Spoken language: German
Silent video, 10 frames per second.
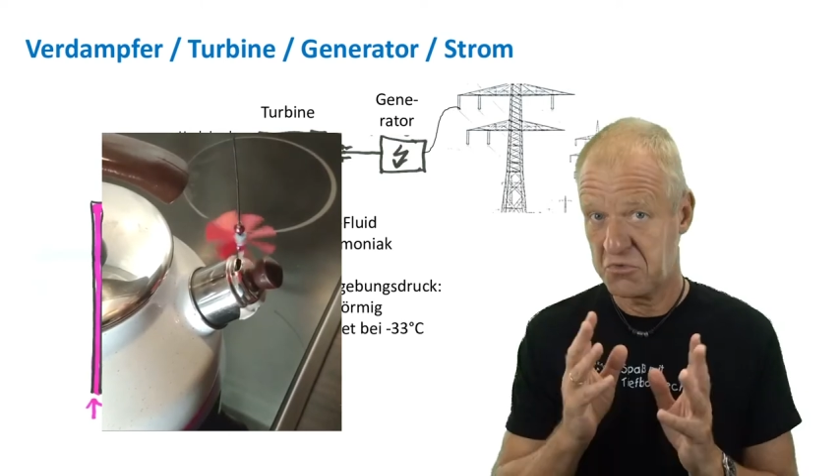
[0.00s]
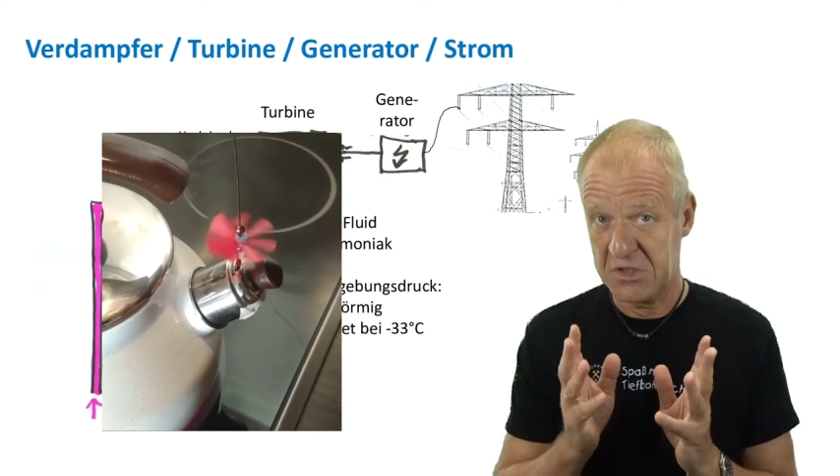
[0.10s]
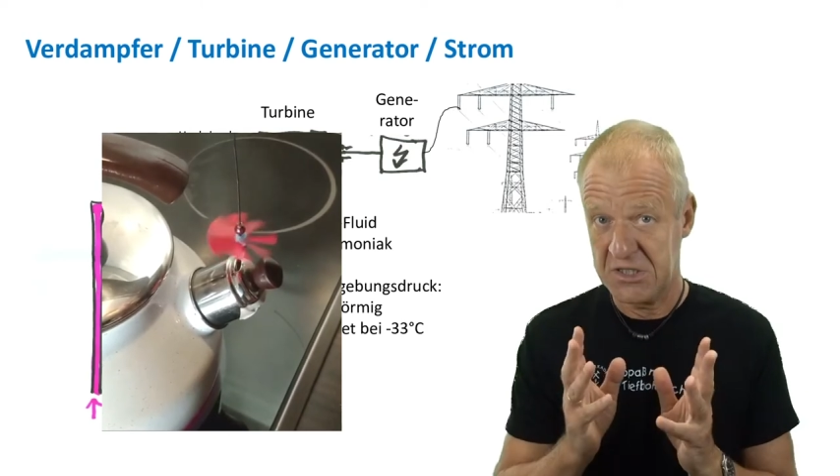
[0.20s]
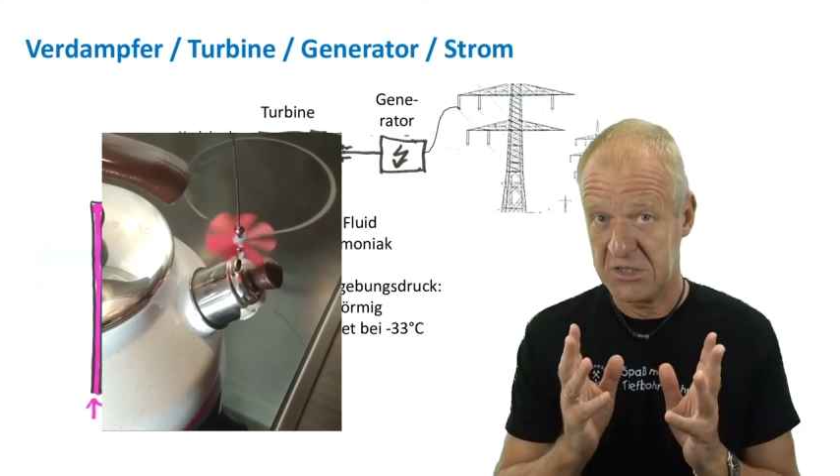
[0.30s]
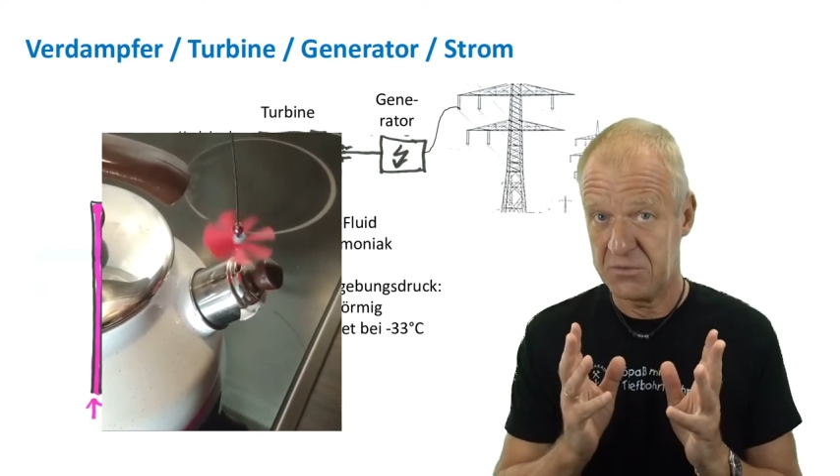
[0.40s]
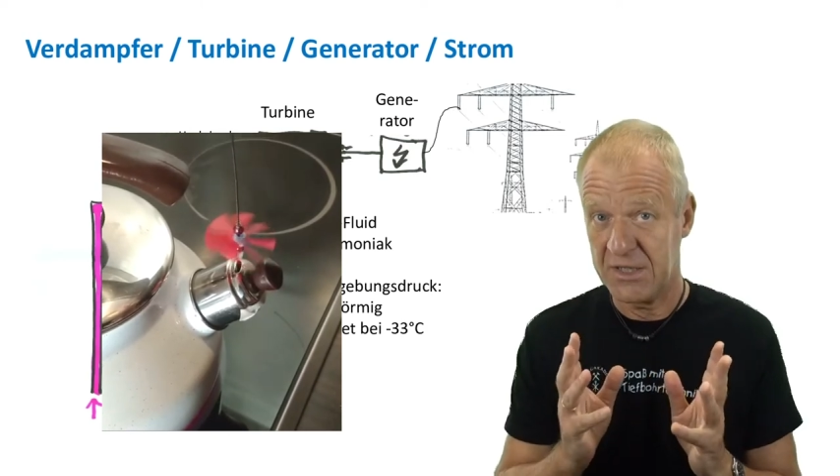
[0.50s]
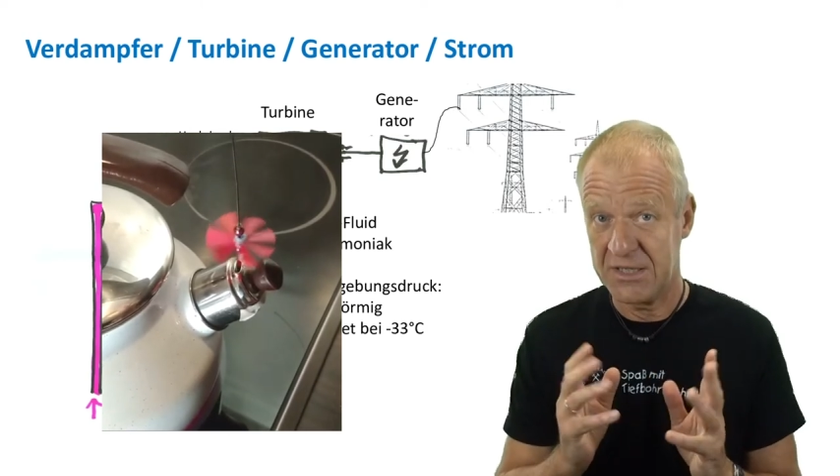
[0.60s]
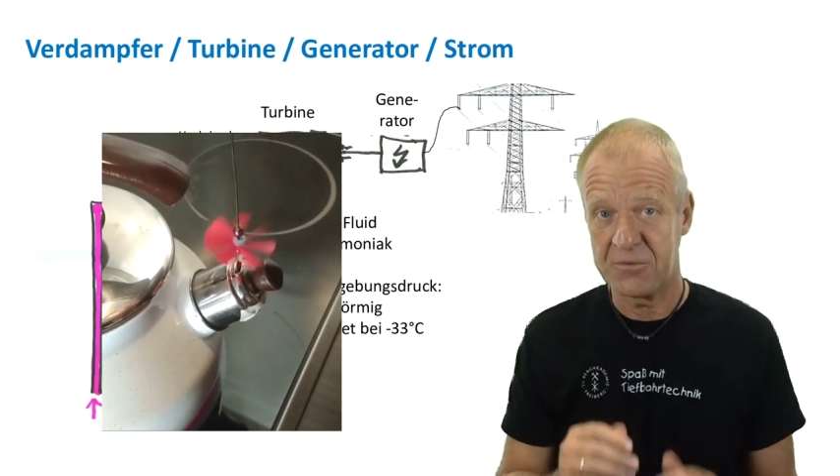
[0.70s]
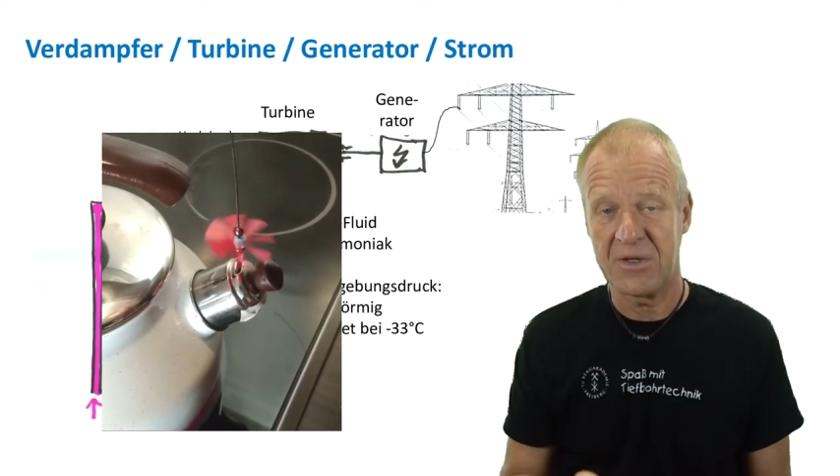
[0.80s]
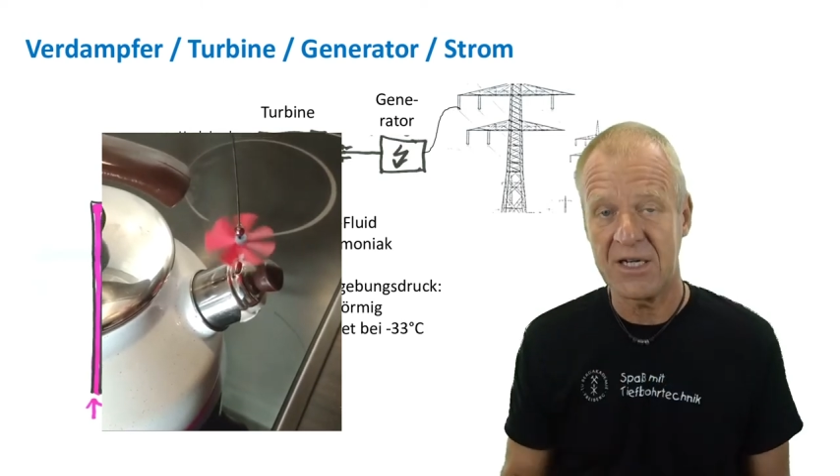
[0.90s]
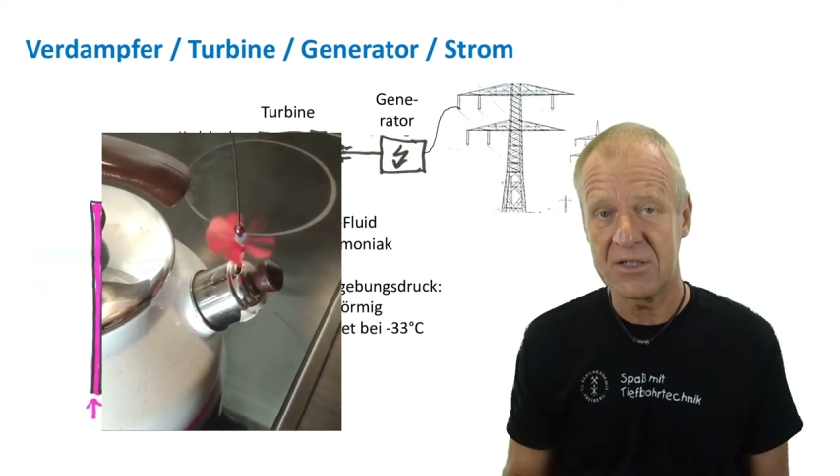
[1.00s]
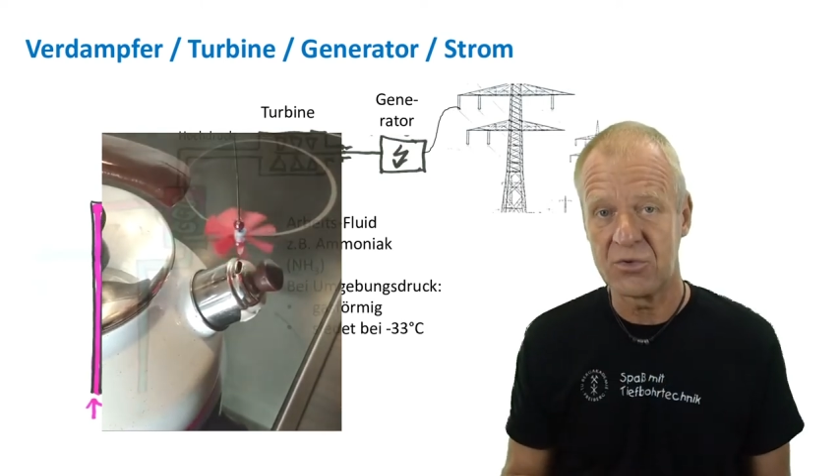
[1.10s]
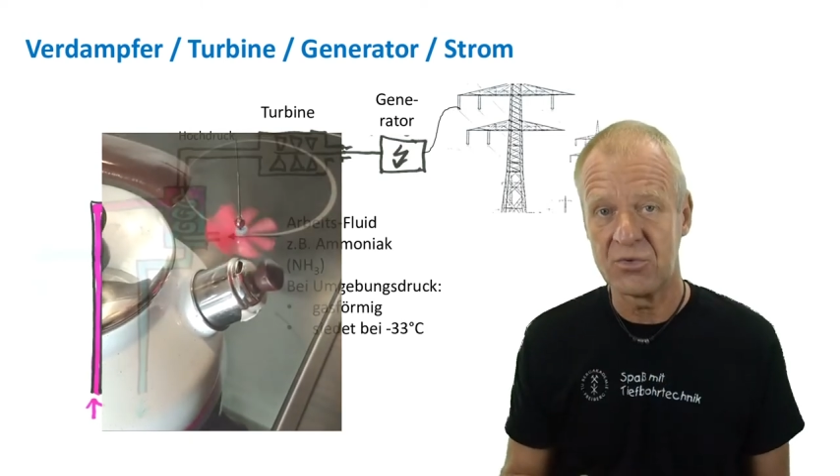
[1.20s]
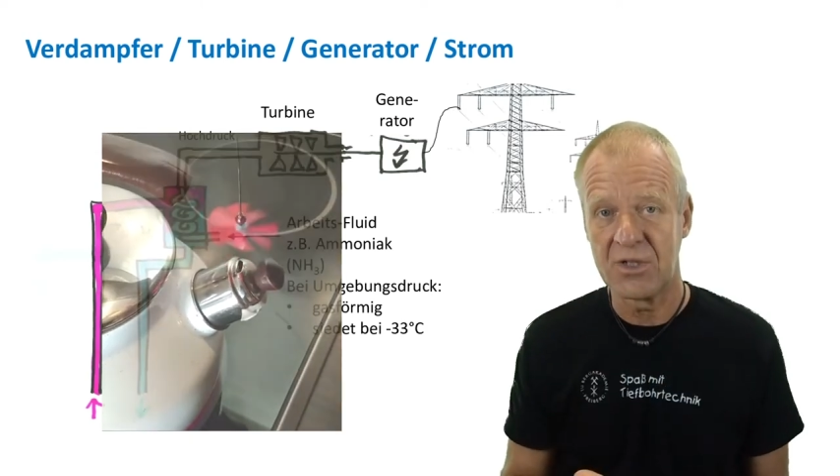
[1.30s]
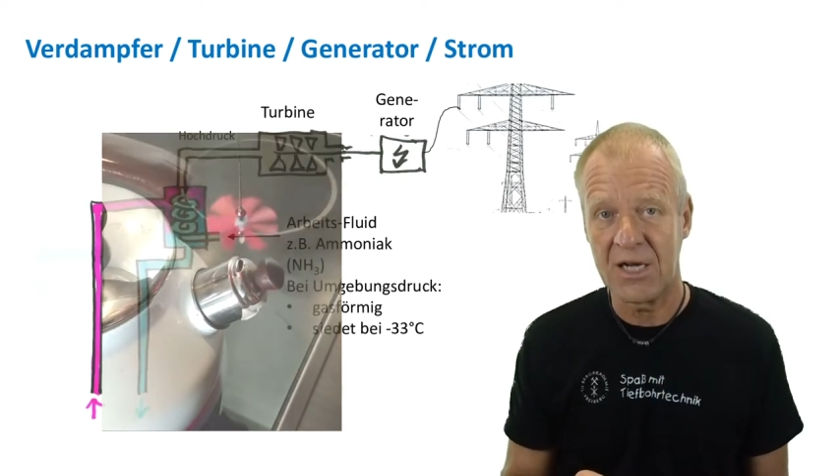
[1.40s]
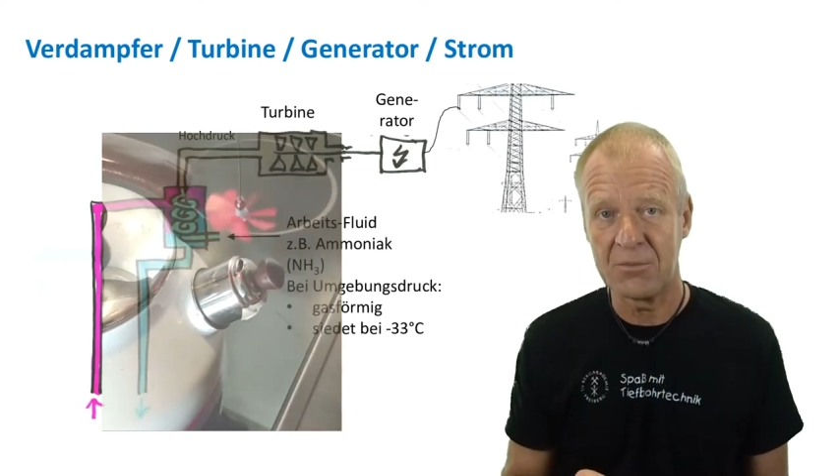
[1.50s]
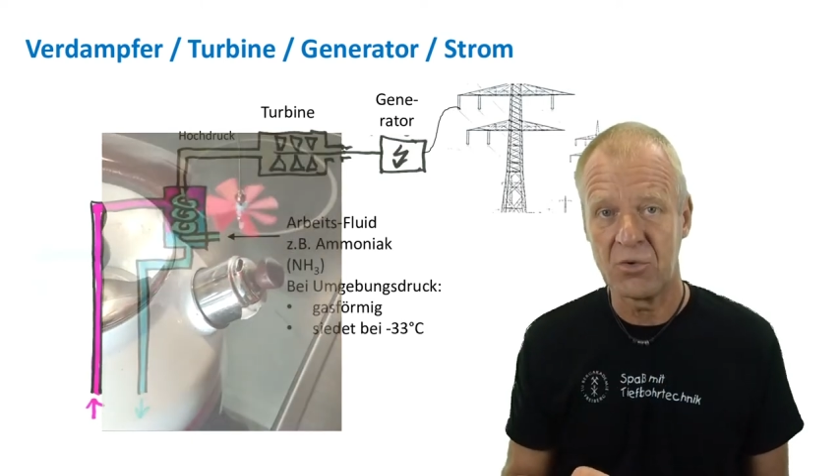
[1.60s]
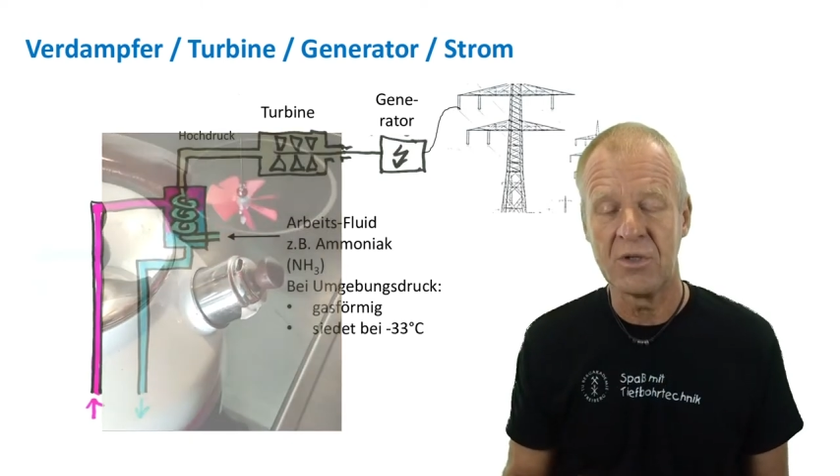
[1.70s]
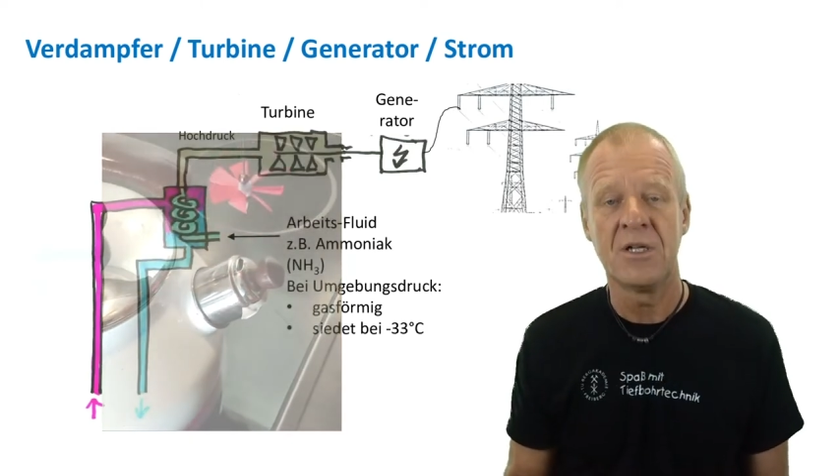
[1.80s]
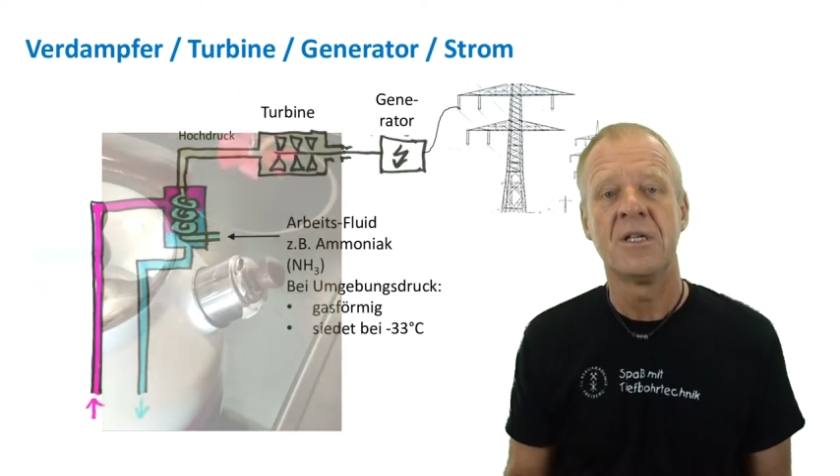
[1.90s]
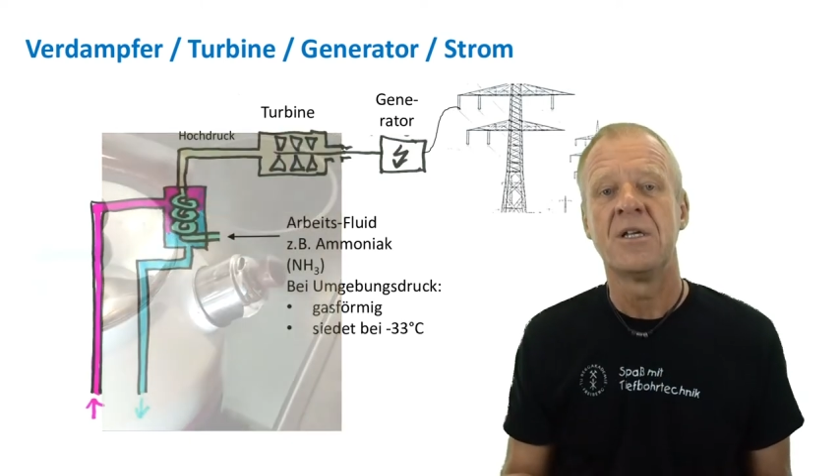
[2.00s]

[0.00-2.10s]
so ähnlich wie ein Fahrraddynamo.